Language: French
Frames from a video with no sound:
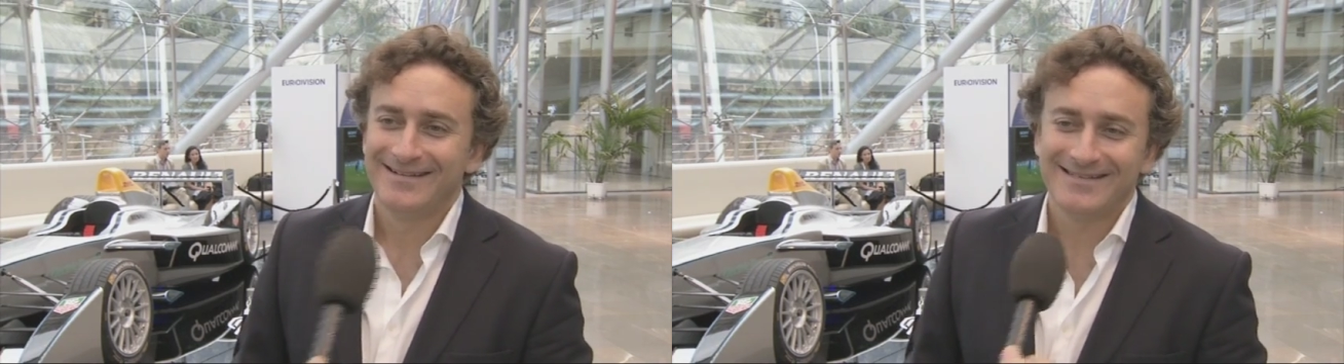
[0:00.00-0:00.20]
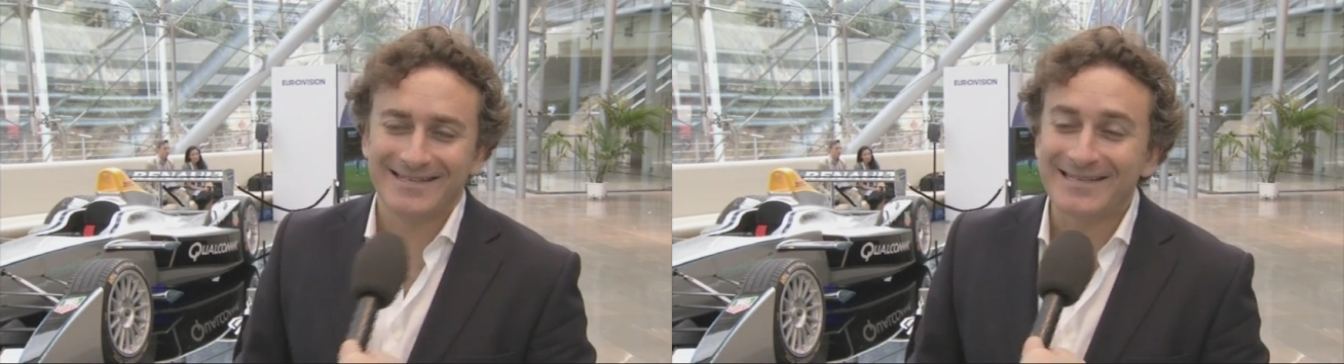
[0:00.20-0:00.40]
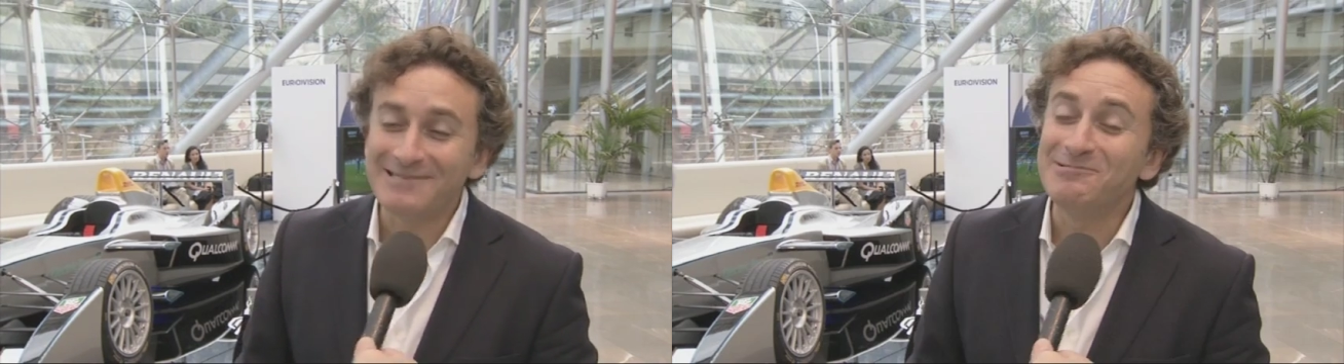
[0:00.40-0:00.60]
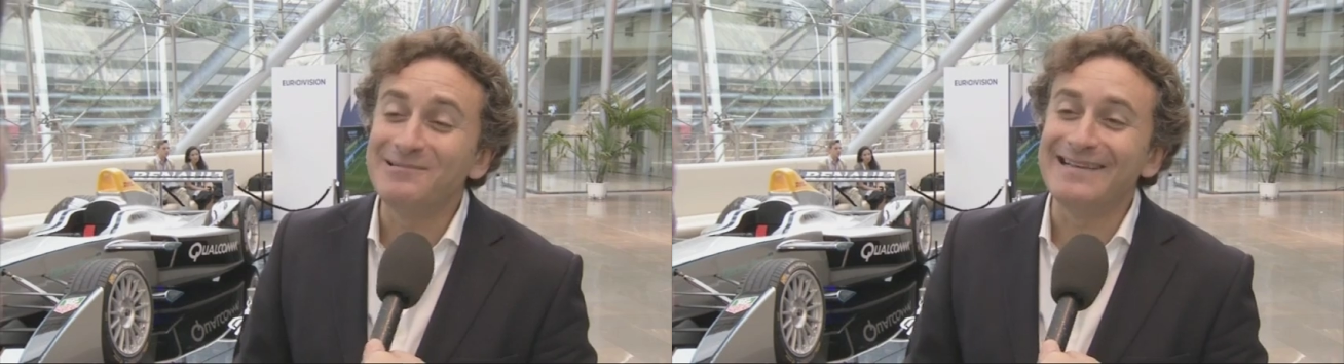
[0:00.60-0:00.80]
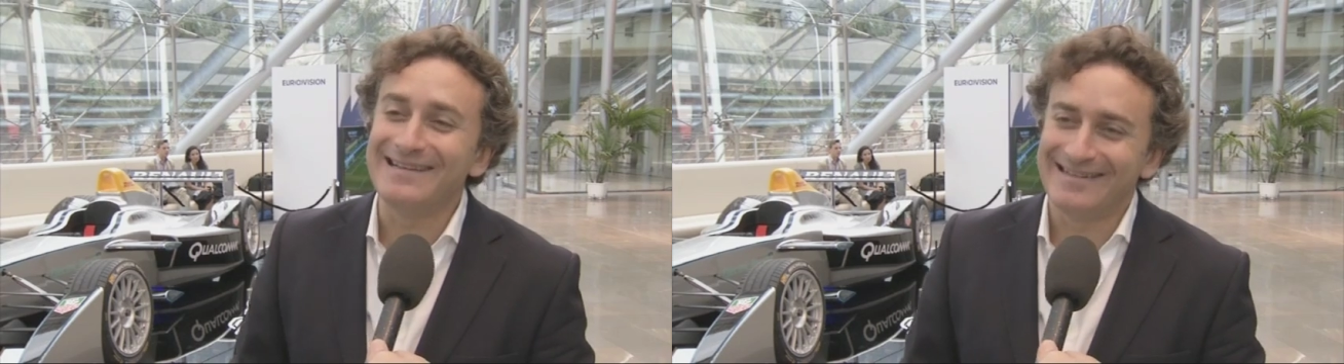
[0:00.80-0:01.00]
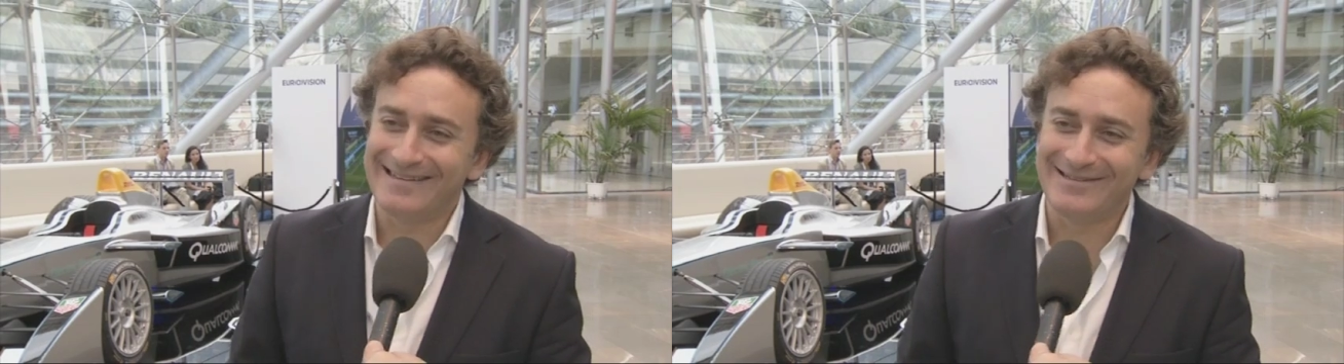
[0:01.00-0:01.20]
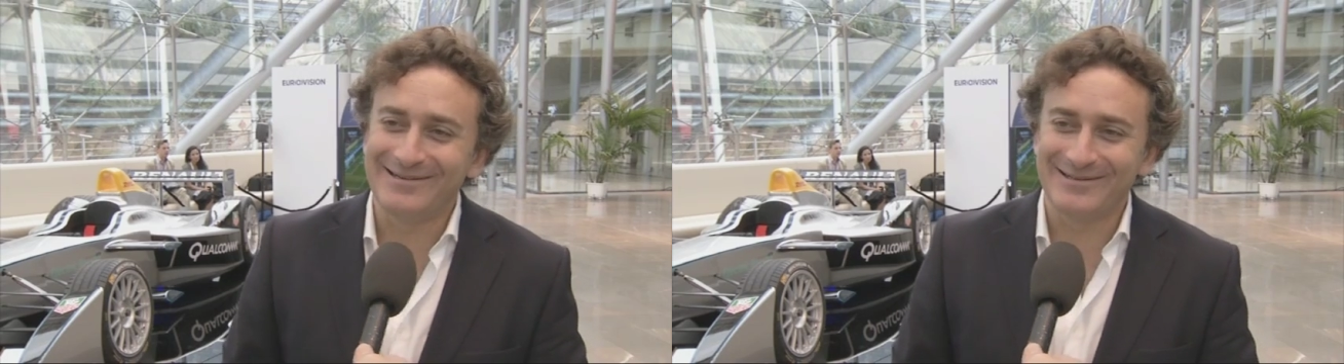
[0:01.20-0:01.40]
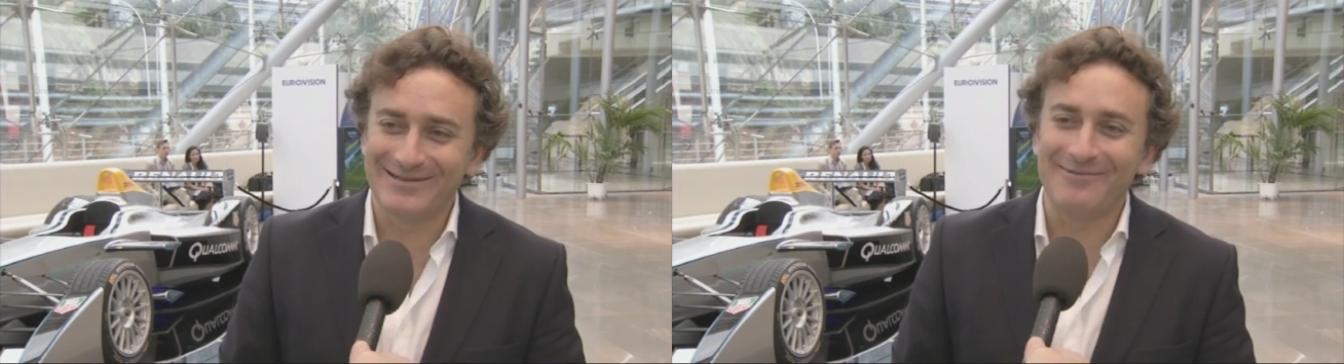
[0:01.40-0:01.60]
c'est très utile
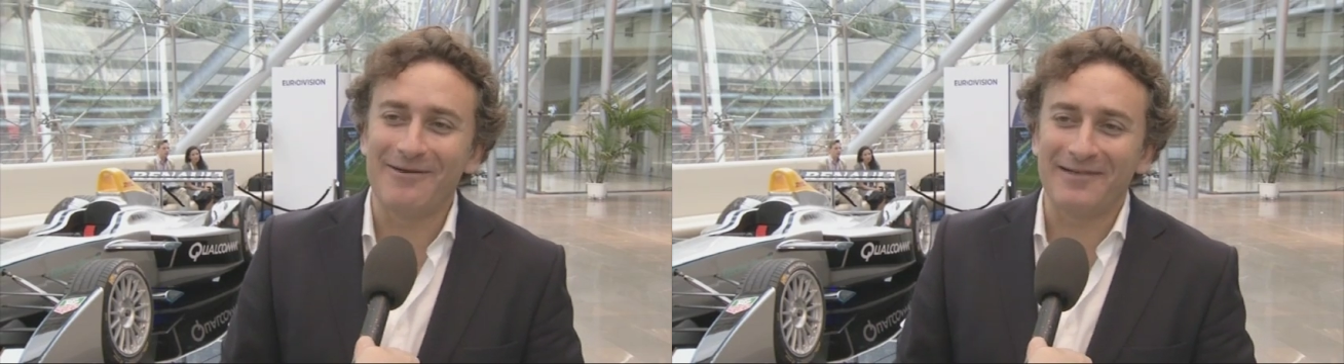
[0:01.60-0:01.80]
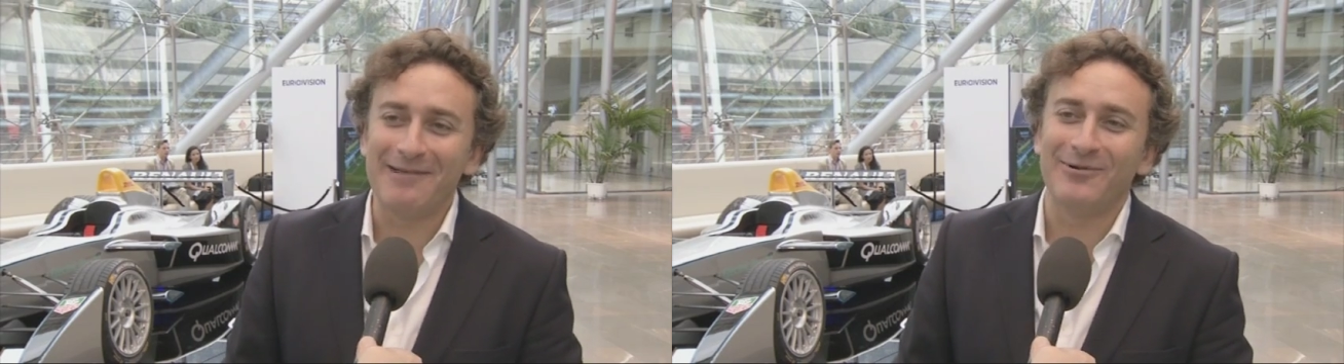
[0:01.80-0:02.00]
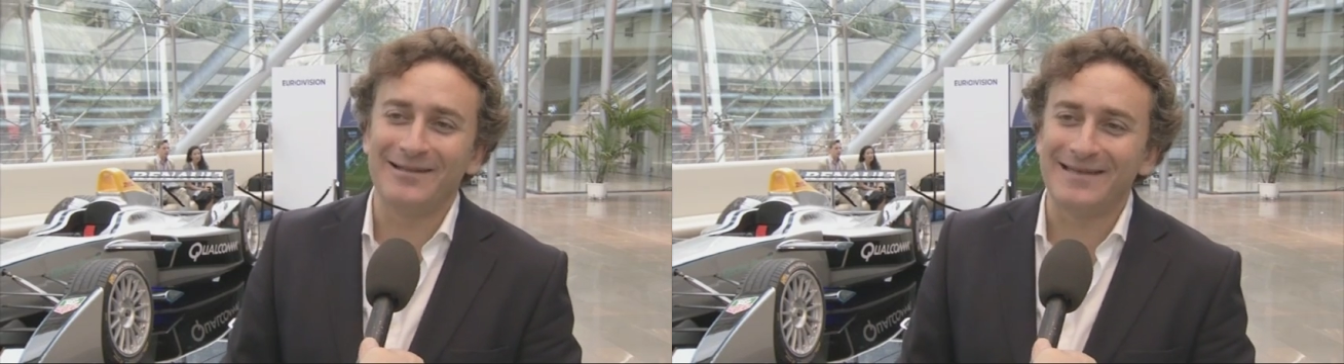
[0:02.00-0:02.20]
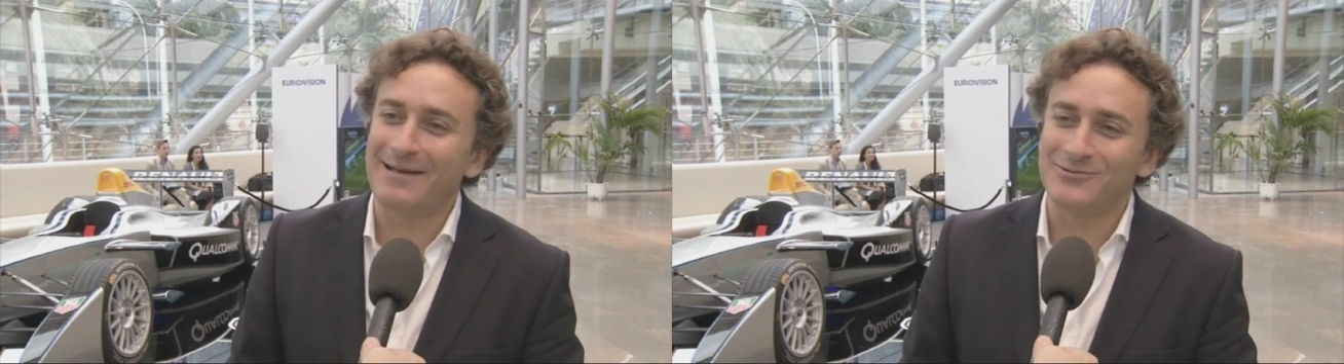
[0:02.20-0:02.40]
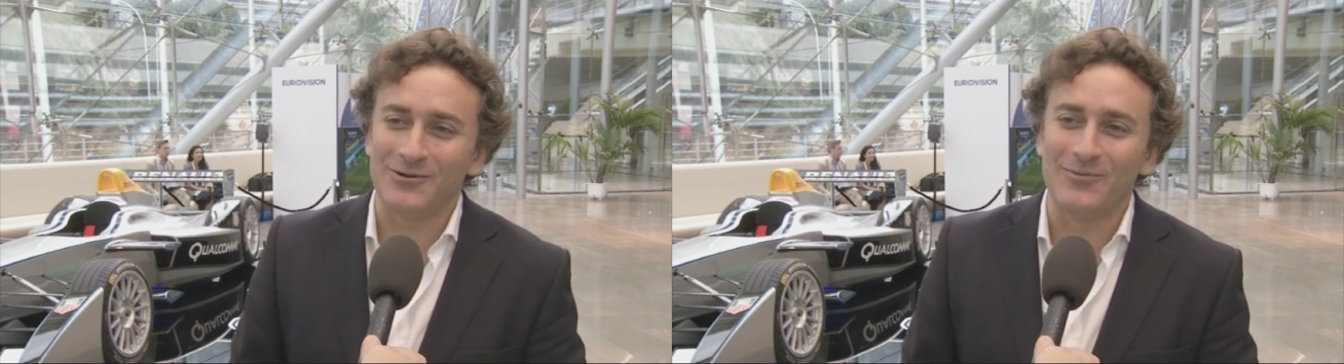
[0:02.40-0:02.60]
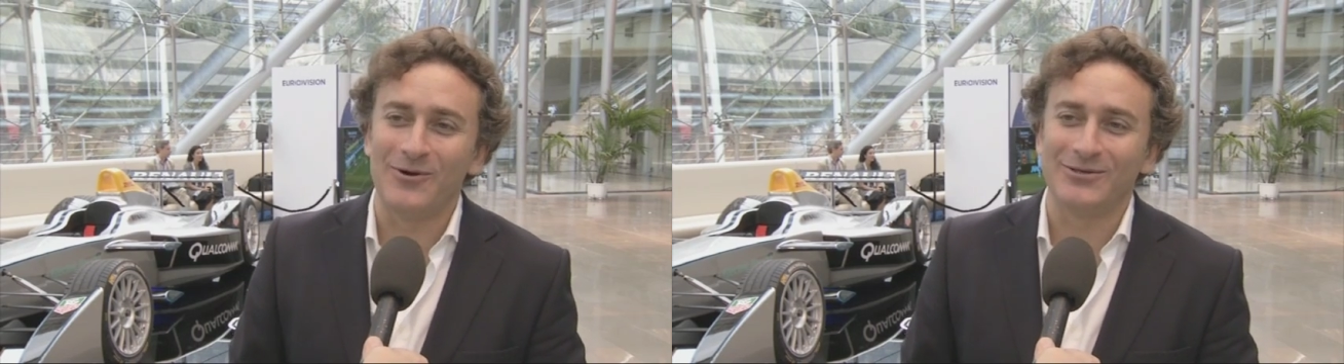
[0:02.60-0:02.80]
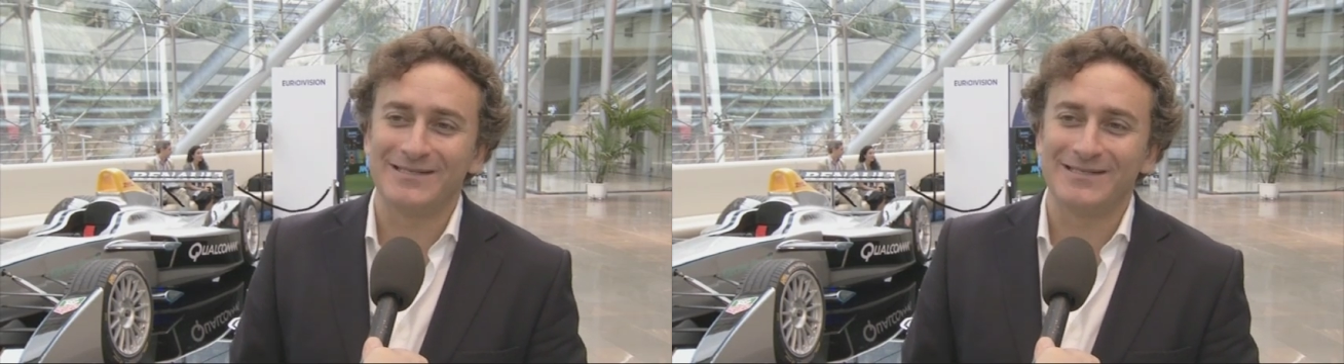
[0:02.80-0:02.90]
euh, d'avoir fait la politique, absolument.